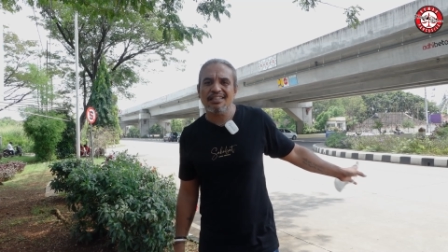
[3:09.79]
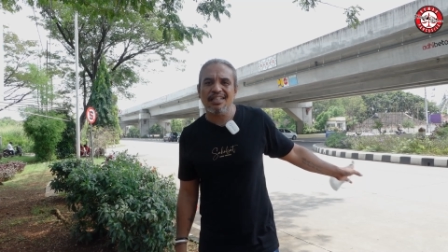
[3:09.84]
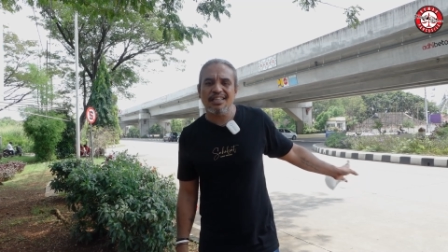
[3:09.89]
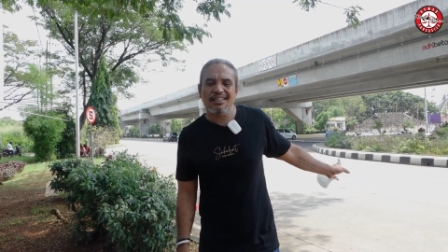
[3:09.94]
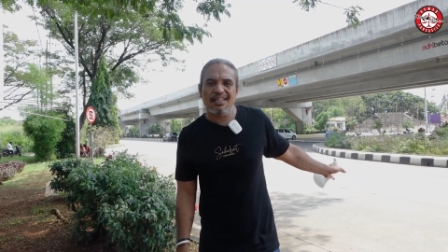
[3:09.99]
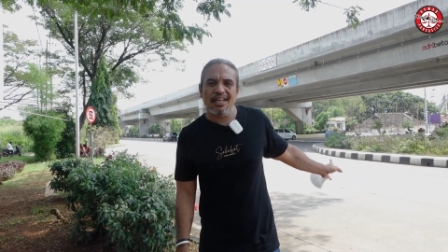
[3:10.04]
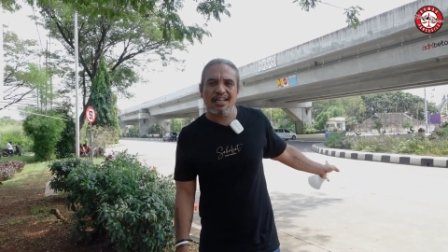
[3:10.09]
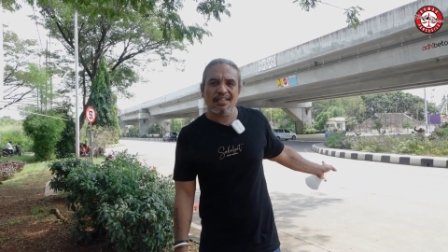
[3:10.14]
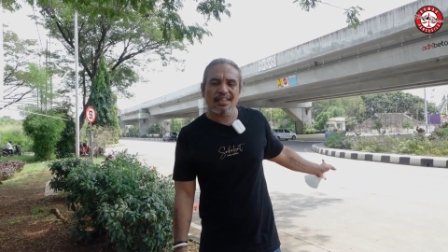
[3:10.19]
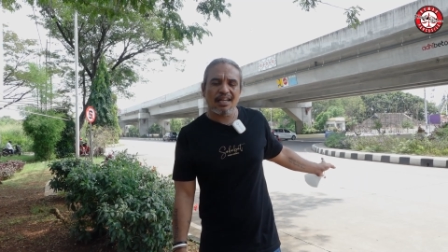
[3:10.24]

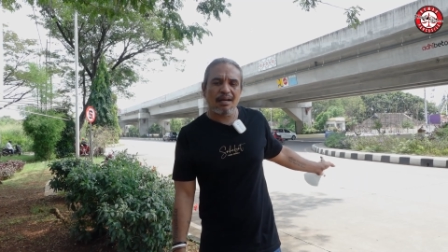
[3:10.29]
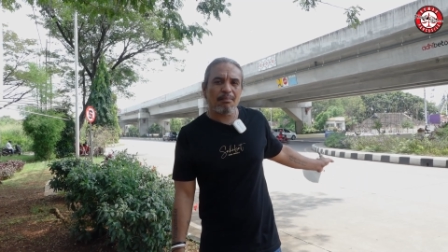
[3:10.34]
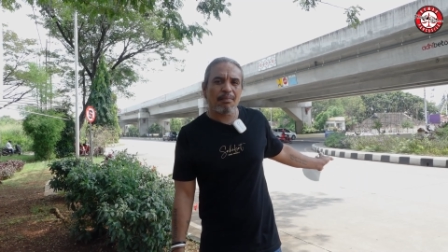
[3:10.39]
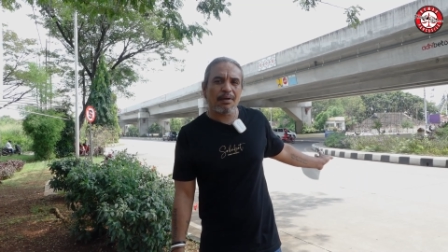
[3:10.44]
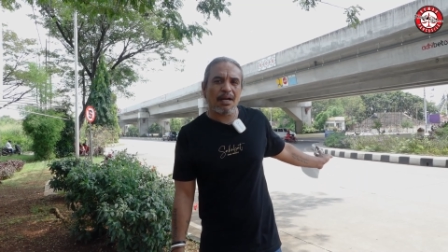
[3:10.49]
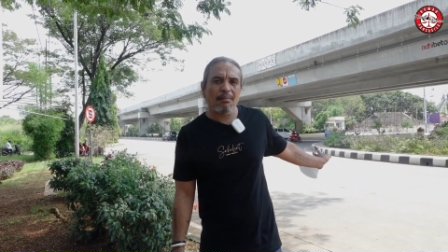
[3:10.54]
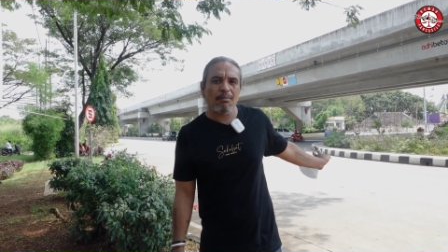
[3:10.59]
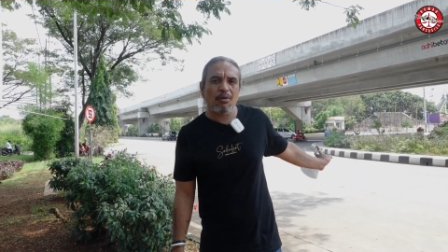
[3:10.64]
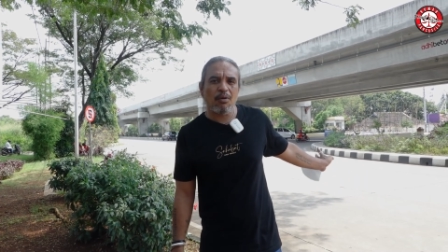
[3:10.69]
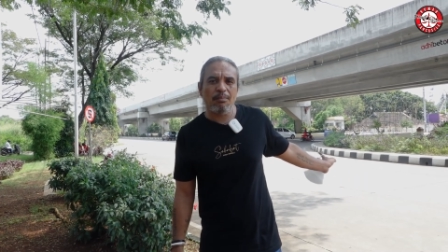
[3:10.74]
saja
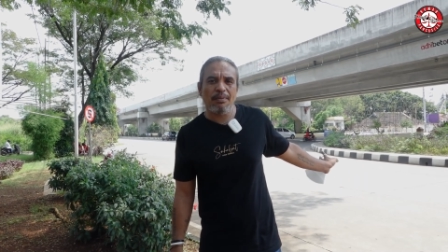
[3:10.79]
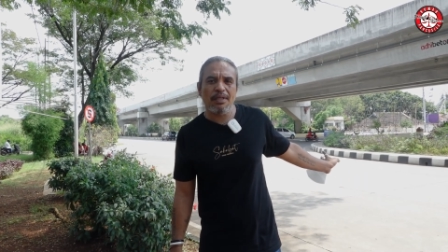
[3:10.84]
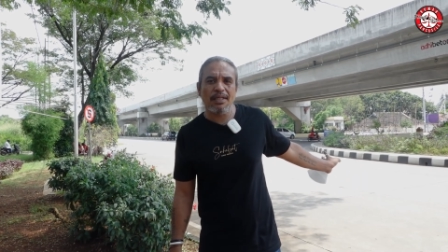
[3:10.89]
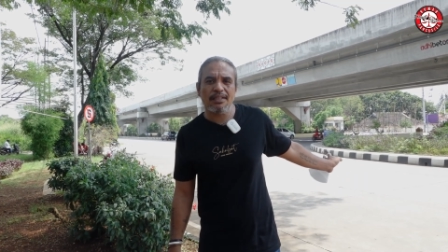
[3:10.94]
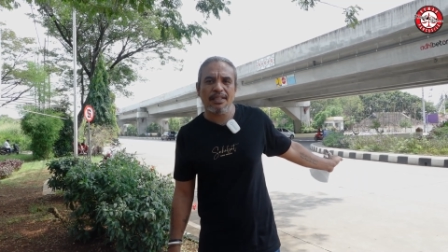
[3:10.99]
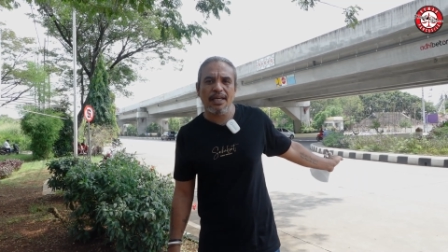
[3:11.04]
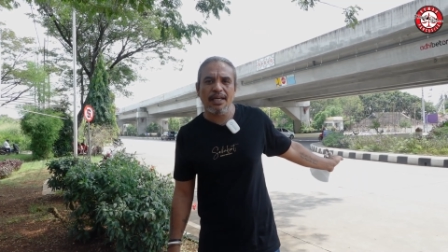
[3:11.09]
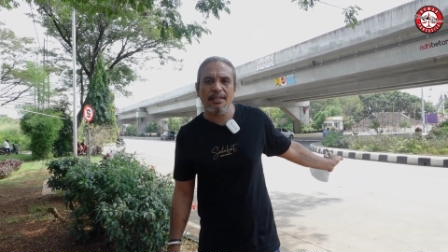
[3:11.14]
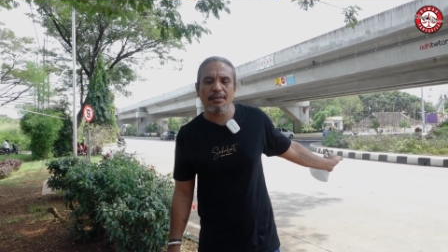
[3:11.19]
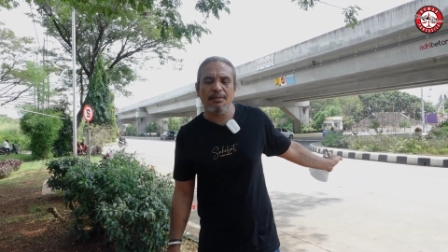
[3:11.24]
nabrak
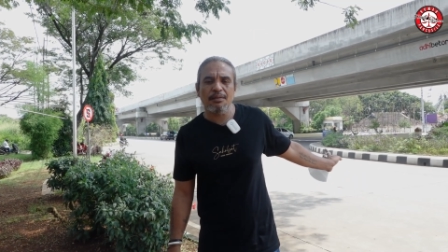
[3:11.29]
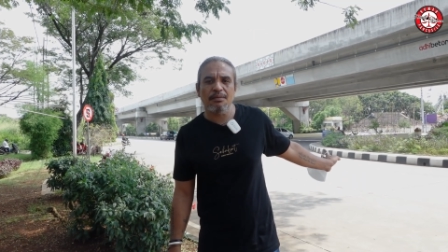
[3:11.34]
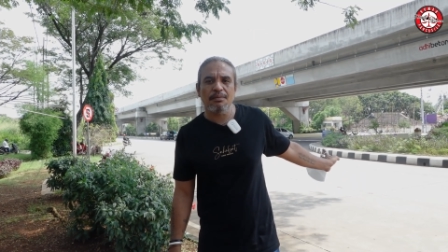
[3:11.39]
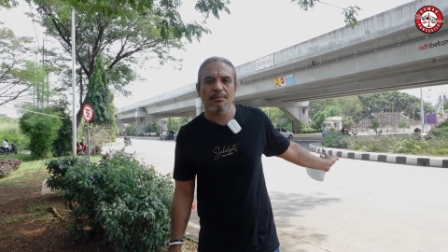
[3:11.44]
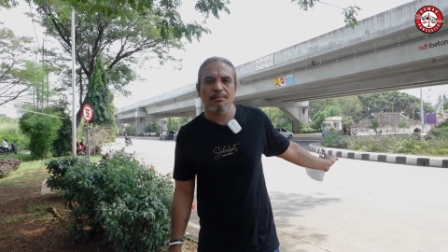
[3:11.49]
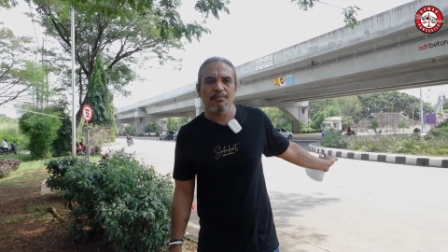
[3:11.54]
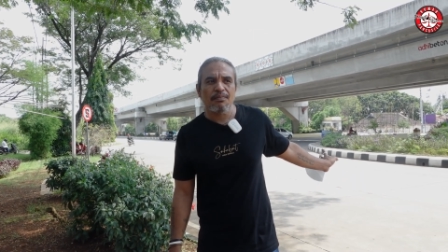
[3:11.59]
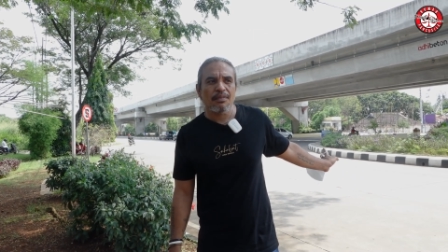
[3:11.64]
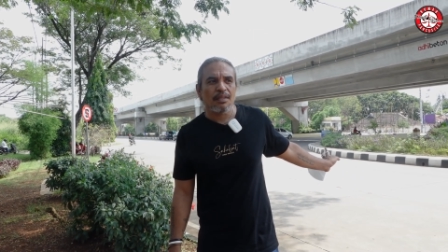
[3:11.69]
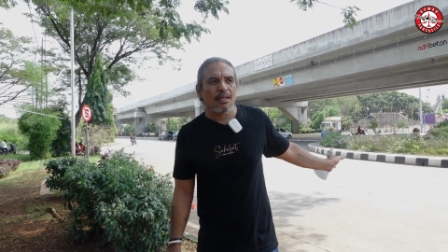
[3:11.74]
mobilnya itu,
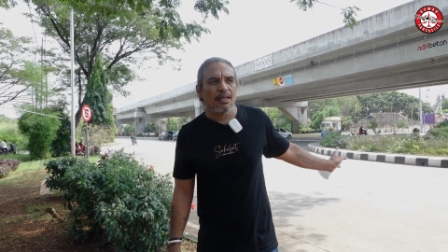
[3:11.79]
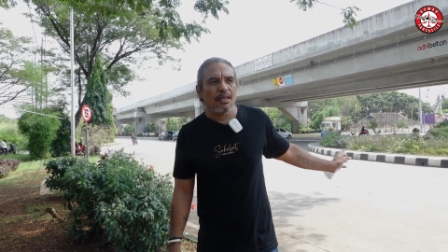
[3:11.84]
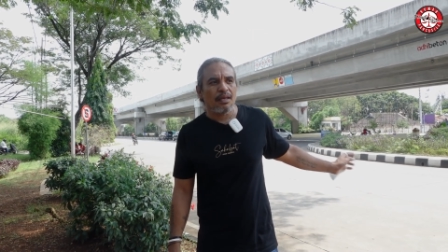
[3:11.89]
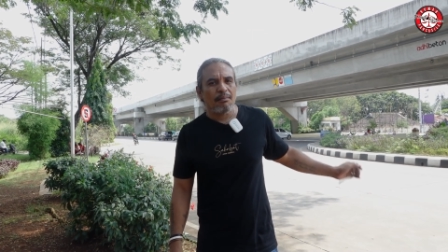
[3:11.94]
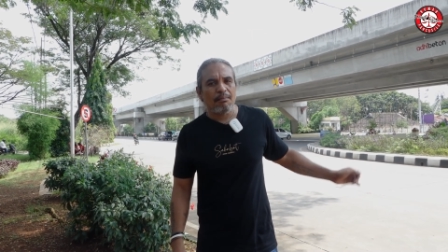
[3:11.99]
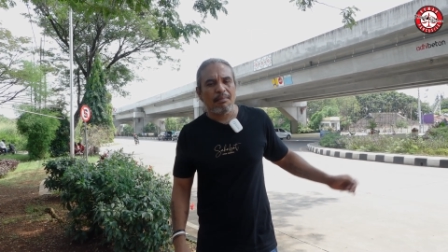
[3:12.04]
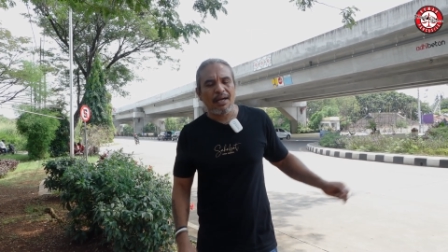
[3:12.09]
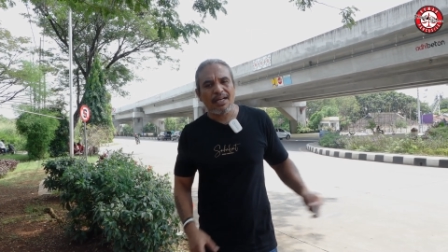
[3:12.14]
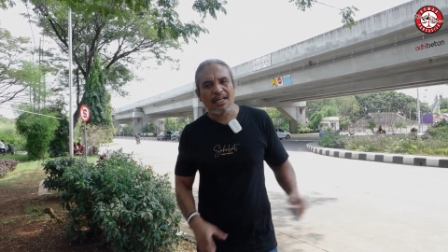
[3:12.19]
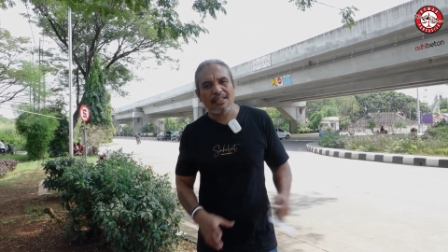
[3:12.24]

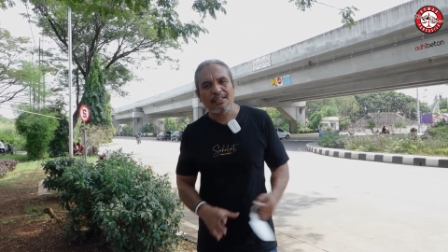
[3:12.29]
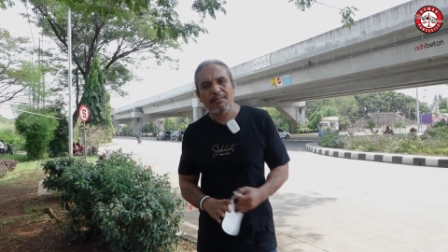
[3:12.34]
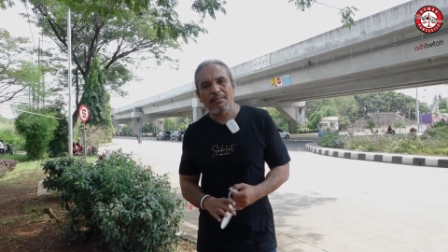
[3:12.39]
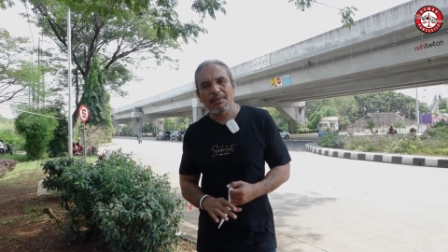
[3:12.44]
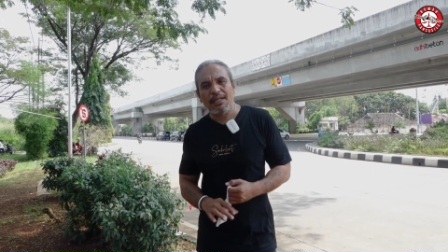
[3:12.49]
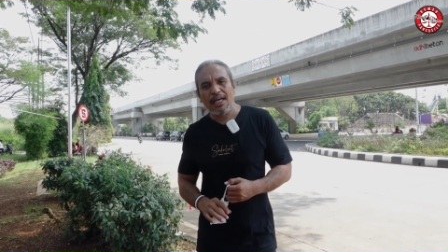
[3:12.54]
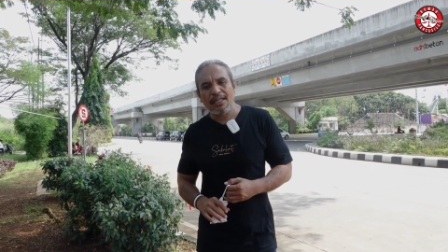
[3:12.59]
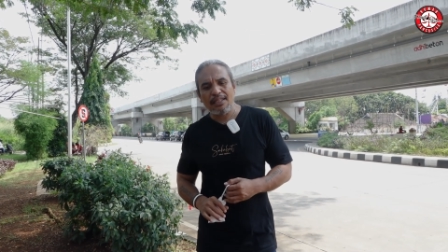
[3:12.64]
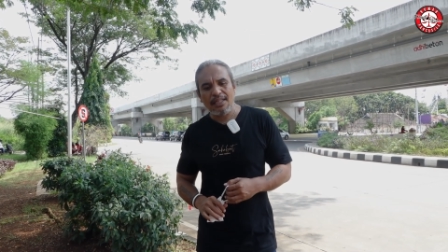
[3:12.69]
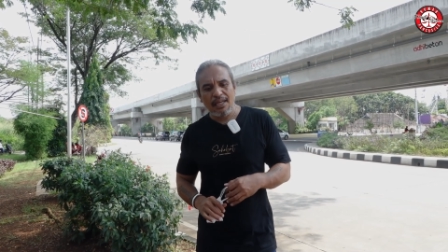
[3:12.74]
maka
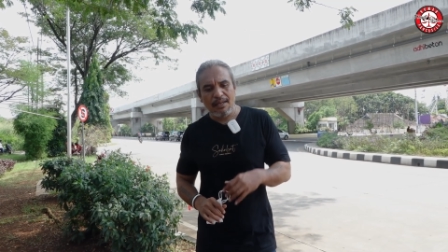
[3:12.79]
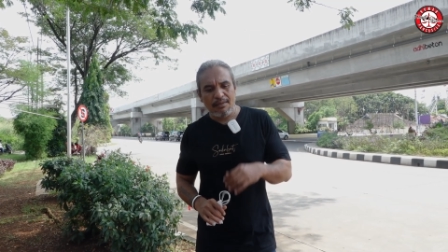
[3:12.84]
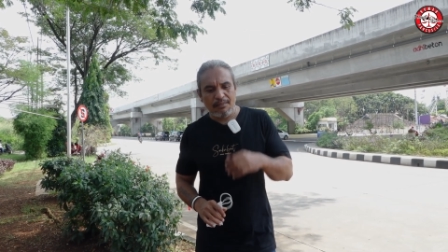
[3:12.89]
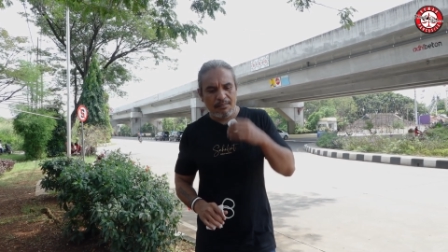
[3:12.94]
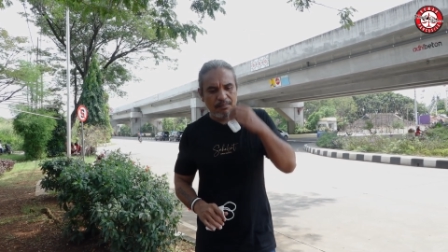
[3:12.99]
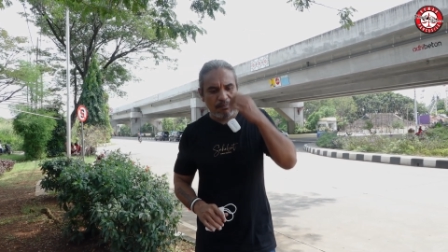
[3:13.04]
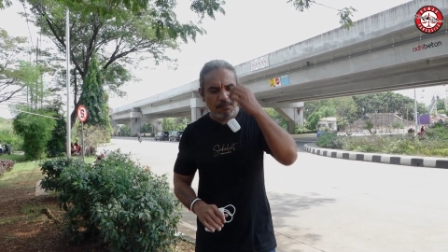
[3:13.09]
sebenarnya